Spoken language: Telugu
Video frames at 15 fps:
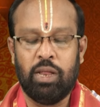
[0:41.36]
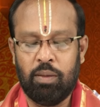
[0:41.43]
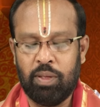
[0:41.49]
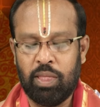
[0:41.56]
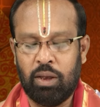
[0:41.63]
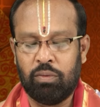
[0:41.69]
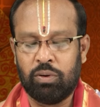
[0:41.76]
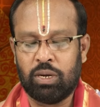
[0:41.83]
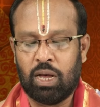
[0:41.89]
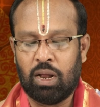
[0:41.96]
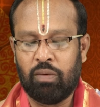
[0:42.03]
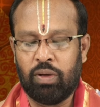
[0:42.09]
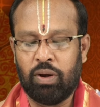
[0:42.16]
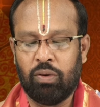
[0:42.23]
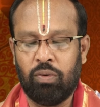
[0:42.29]
ఎనిమిది
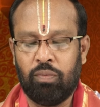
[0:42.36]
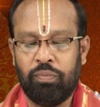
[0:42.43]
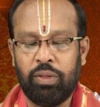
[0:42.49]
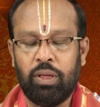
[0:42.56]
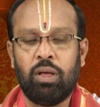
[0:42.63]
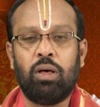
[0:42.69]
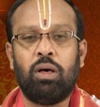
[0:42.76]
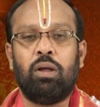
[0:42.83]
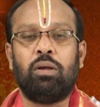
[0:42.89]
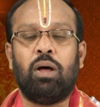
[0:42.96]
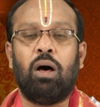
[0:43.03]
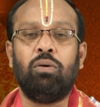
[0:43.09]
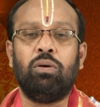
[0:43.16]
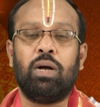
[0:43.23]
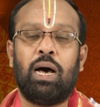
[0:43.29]
నిమిషాల వరకు
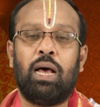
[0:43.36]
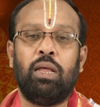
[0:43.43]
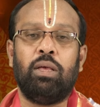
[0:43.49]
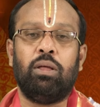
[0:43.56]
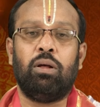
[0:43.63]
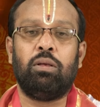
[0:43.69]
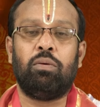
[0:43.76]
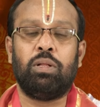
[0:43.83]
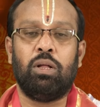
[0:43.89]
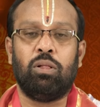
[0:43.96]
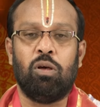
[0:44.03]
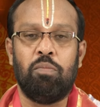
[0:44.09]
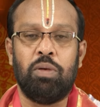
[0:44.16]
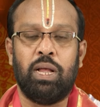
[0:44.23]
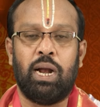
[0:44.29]
రాహుకాలం ఈరోజు
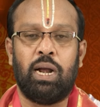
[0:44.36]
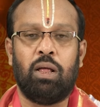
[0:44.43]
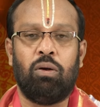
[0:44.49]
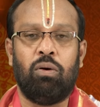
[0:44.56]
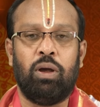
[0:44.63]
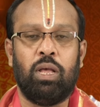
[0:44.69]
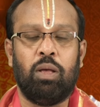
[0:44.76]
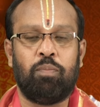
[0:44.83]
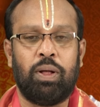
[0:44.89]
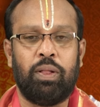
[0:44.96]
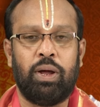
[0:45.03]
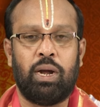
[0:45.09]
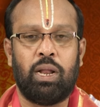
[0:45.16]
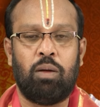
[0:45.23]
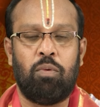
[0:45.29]
ఉదయం తొమ్మిది గంటల నుండి
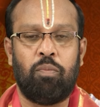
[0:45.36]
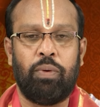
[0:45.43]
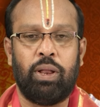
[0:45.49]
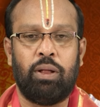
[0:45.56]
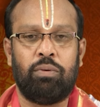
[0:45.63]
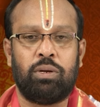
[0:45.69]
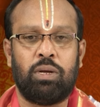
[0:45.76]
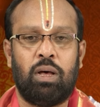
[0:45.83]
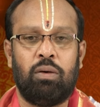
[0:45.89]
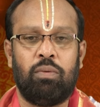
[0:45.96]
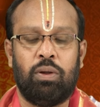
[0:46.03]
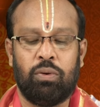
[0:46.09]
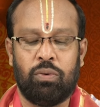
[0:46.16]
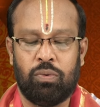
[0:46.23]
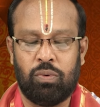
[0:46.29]
పది గంటల ముప్పై నిమిషాల
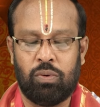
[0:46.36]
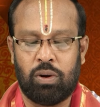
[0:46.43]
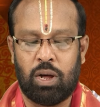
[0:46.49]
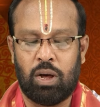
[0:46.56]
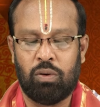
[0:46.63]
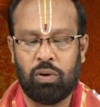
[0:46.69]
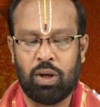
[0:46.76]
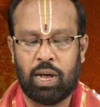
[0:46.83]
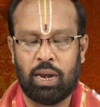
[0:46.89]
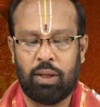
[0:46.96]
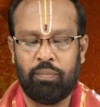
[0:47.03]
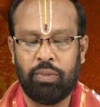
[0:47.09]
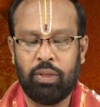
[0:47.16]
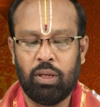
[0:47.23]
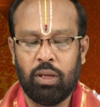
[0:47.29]
వరకు
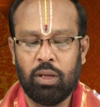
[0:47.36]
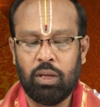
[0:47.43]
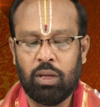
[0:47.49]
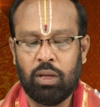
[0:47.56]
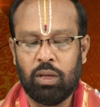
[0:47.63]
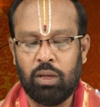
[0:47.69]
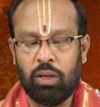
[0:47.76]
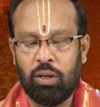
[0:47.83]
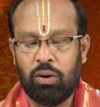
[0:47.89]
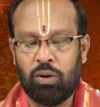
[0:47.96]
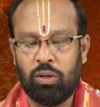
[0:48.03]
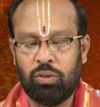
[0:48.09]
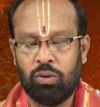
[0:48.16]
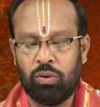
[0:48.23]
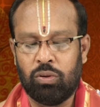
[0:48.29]
రాహుకాలం
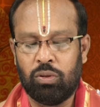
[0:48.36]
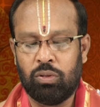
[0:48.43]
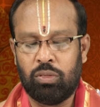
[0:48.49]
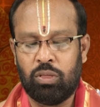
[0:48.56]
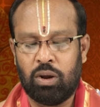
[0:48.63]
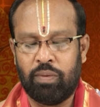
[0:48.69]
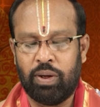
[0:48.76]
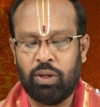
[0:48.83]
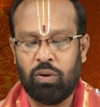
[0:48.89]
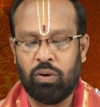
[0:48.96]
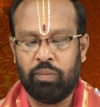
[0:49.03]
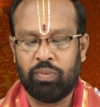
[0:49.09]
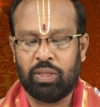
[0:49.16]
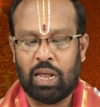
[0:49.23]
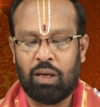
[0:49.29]
ఈరోజు
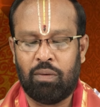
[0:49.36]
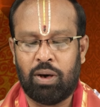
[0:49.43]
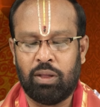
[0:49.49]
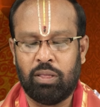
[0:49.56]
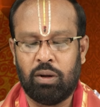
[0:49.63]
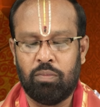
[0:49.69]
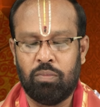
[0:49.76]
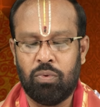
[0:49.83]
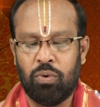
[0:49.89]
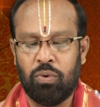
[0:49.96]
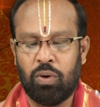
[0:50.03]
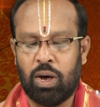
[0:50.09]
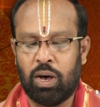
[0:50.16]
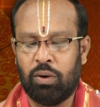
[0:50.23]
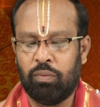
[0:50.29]
ద్రవయోగం తెల్లవారుజన
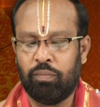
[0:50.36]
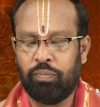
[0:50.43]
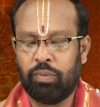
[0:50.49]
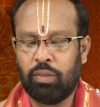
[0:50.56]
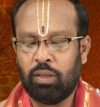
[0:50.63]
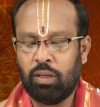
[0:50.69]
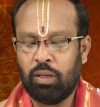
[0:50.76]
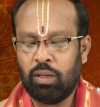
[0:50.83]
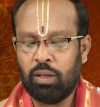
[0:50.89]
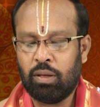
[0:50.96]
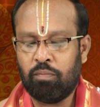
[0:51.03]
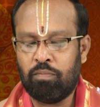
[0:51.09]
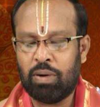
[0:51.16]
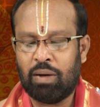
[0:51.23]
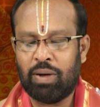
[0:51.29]
మూడు ఆరు
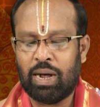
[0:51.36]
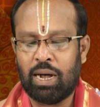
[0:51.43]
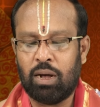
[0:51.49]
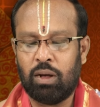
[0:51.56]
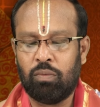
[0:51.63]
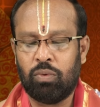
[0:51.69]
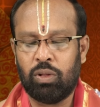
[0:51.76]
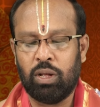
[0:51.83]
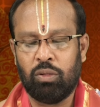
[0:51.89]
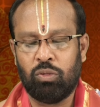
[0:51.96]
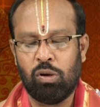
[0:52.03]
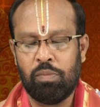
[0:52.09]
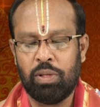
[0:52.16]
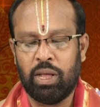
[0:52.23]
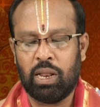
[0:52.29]
బబ ఉదయం
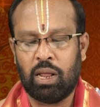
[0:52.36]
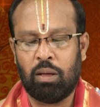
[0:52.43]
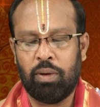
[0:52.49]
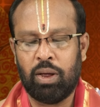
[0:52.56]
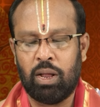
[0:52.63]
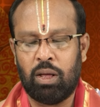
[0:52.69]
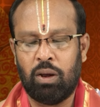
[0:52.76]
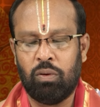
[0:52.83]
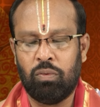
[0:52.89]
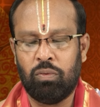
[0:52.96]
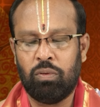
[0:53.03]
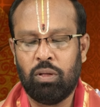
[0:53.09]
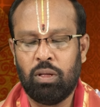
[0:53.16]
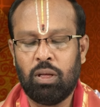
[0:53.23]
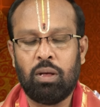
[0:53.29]
తొమ్మిది నలభై నాలుగు
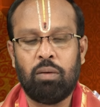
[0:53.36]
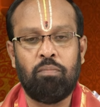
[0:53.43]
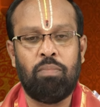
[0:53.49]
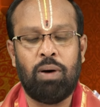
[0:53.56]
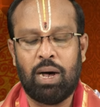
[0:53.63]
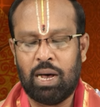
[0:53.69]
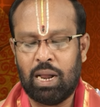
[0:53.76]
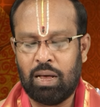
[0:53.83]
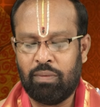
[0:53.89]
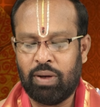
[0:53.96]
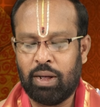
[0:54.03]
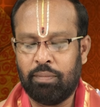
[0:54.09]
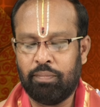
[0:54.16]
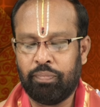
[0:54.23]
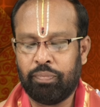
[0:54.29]
బాలవ